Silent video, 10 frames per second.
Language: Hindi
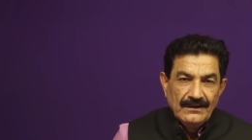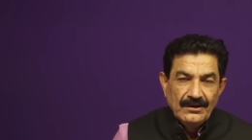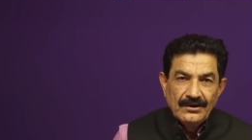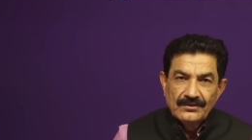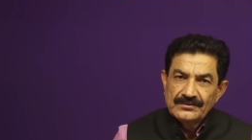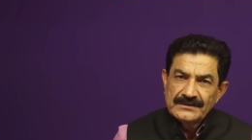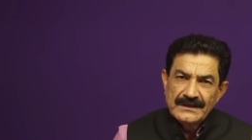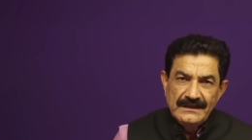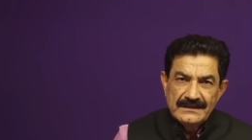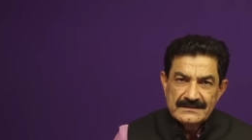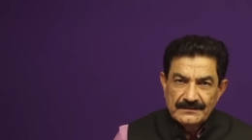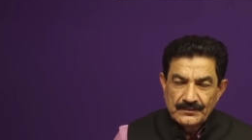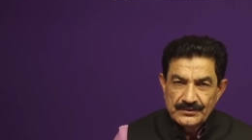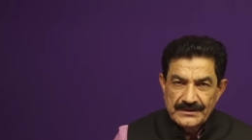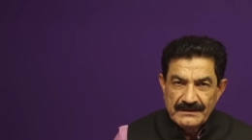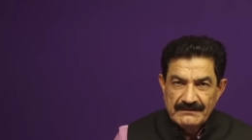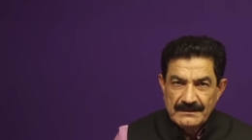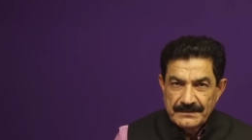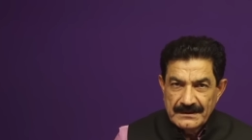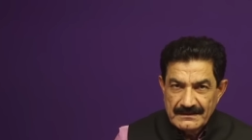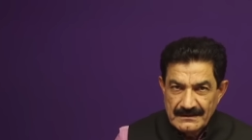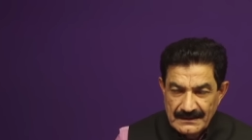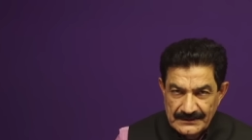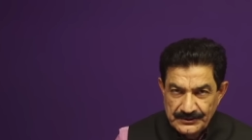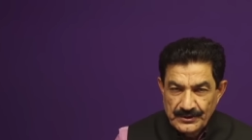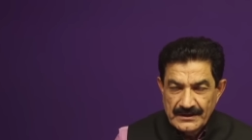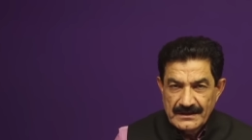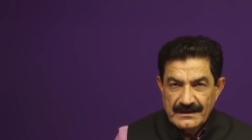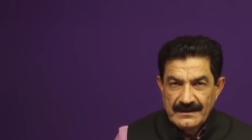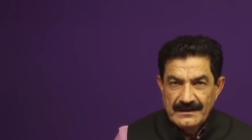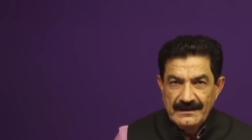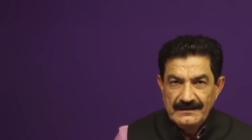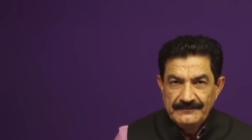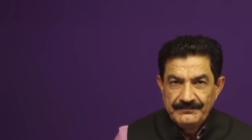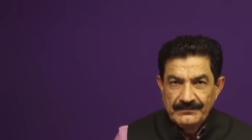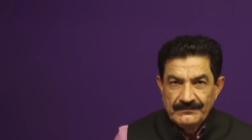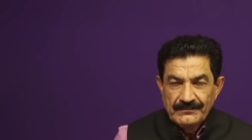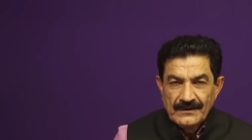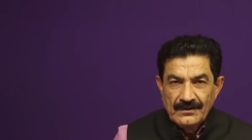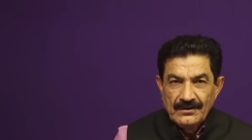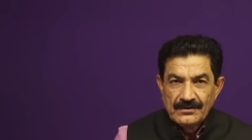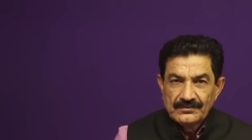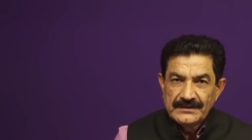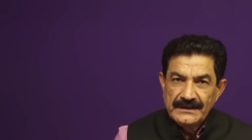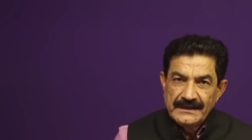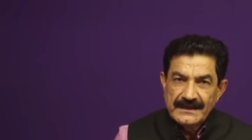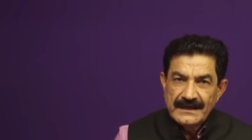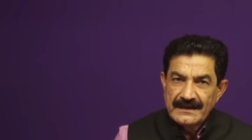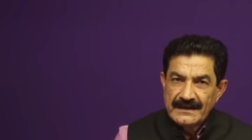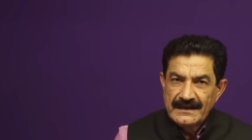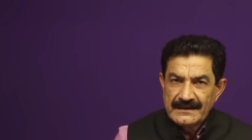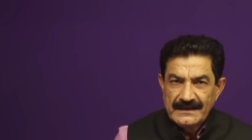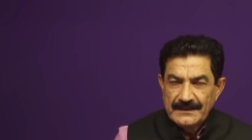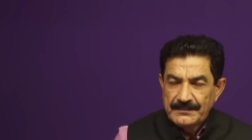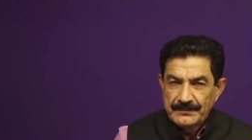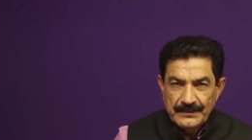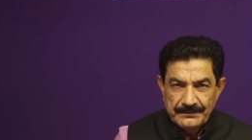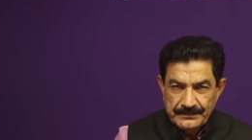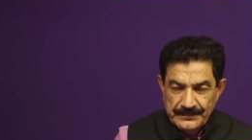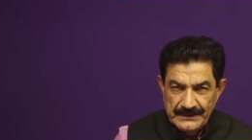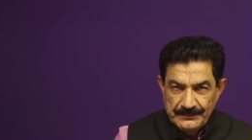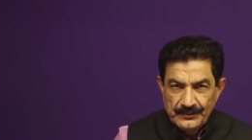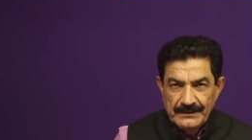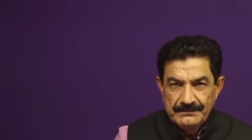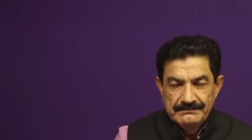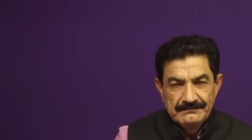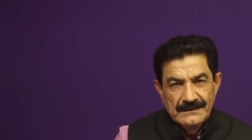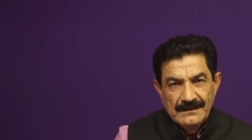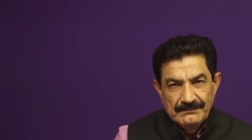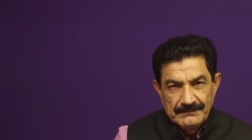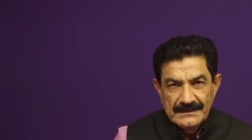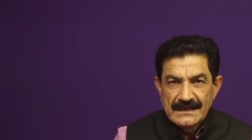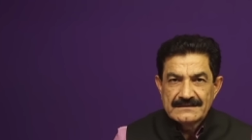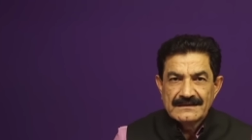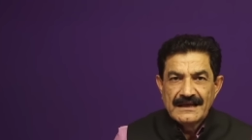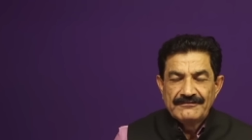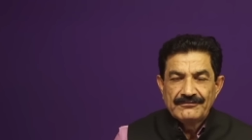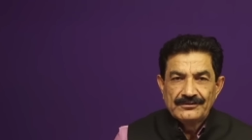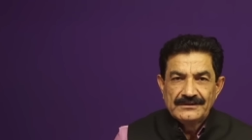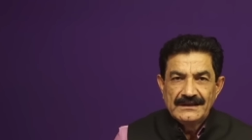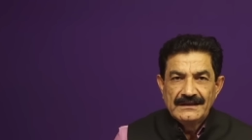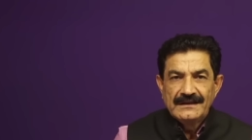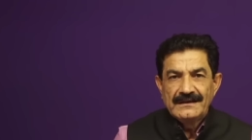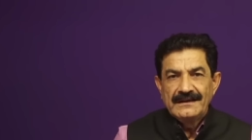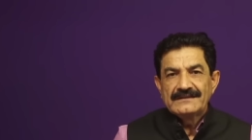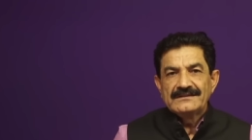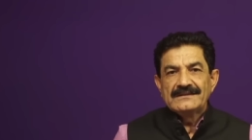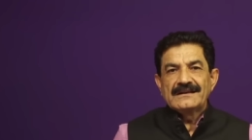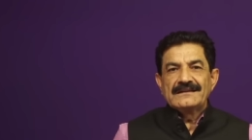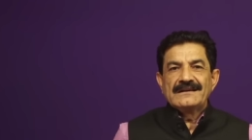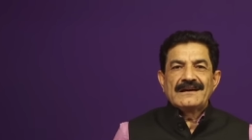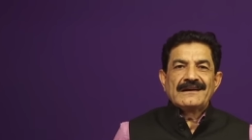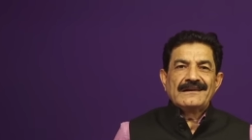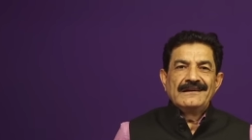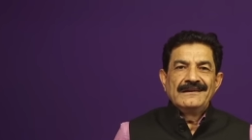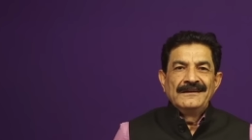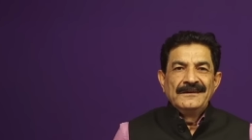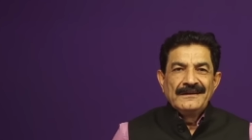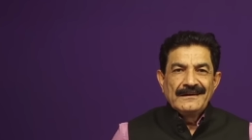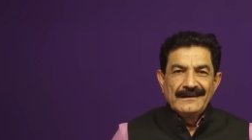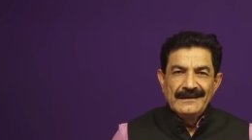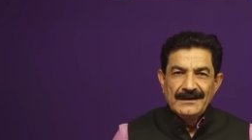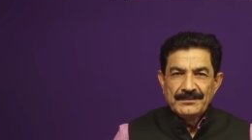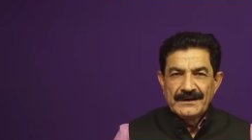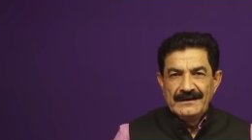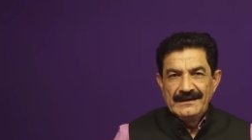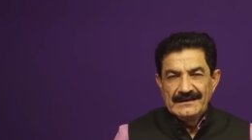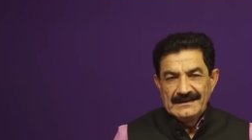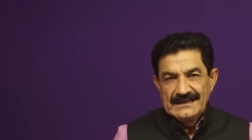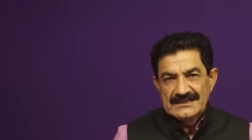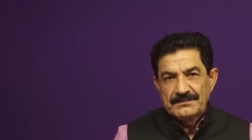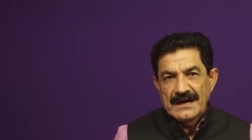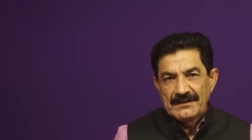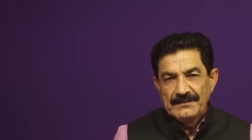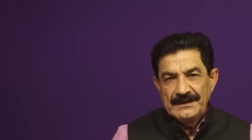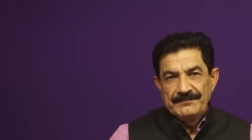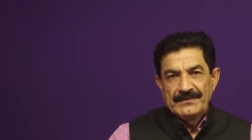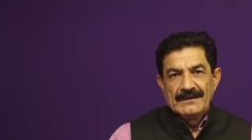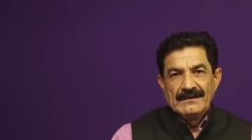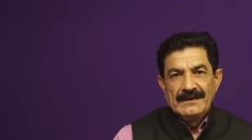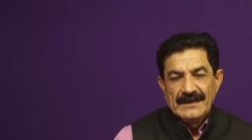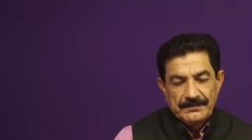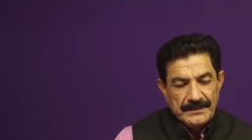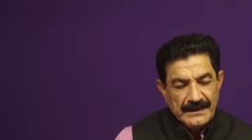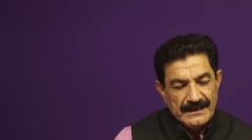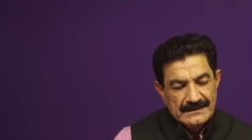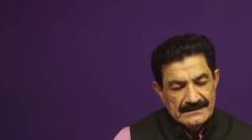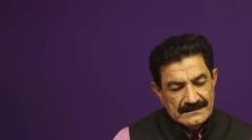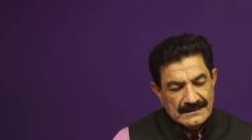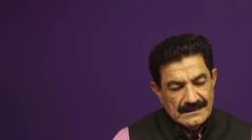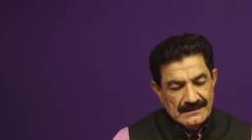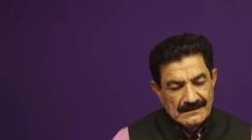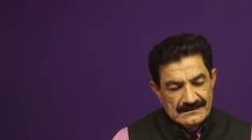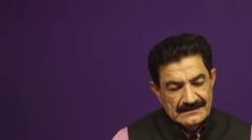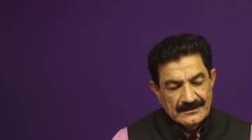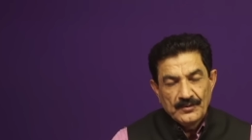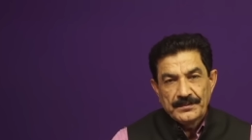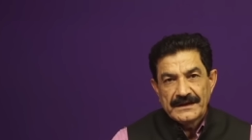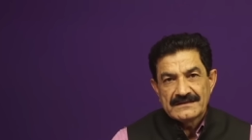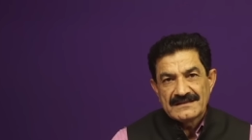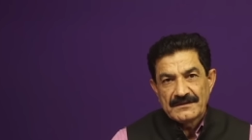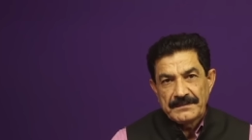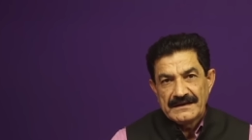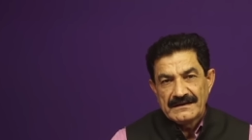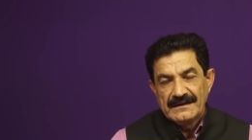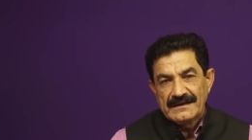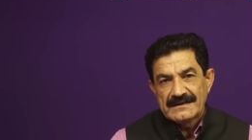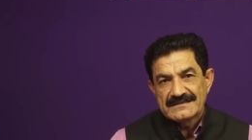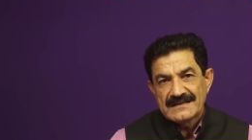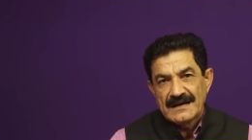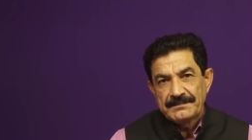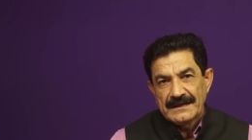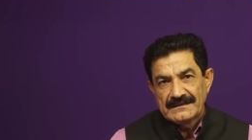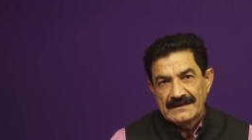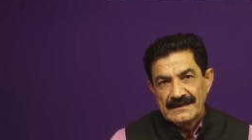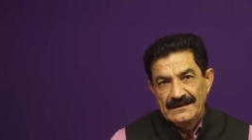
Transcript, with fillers: और उसके लिए सब कुछ है वहां पर एंजॉय करने के लिए और उसे ये कहा गया कि आप अपनी पूरी बिंदास लाइफ को जिए लेकिन एक चीज का ध्यान रखें कि यहाँ पर एक इस बाग में एक पेड़ है जिसका जिसके ऊपर एक सरपेंट यानी कि एक सांप रहता है